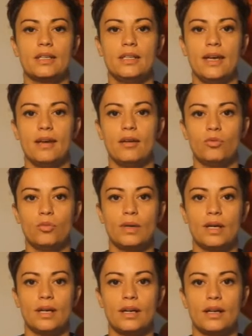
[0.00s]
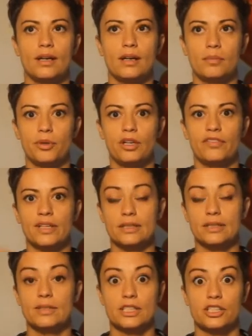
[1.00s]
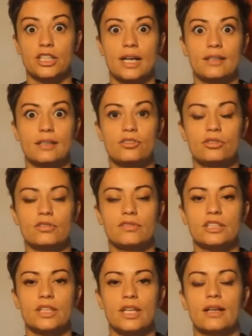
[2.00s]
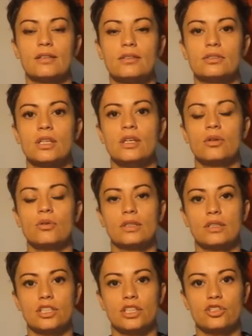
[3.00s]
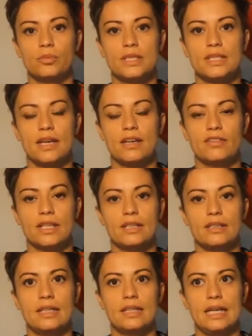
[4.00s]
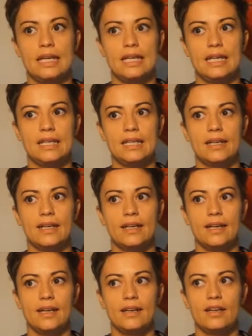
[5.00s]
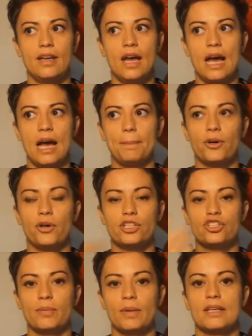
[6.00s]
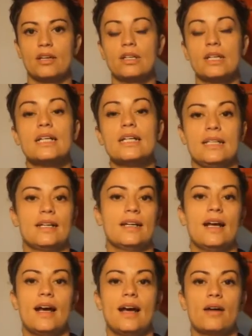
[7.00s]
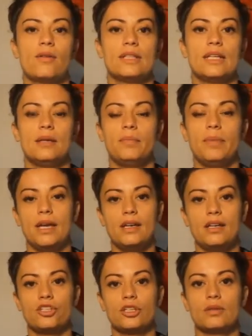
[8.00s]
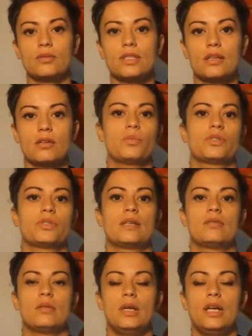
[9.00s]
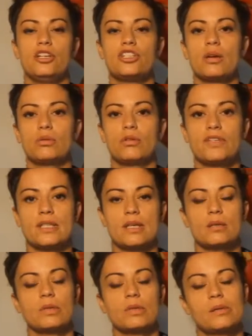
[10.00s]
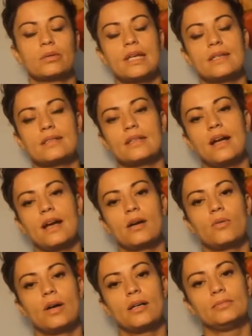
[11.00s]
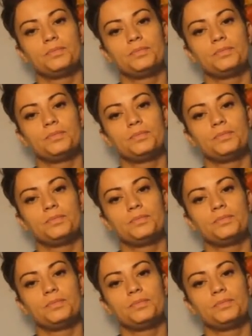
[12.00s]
é uma proliferação exagerada dos dinoflagelados, quando a gente observa que tem é, aporte de matéria orgânica na água, de repente. Então, seria um processo semelhante à eutrofização que acontece na água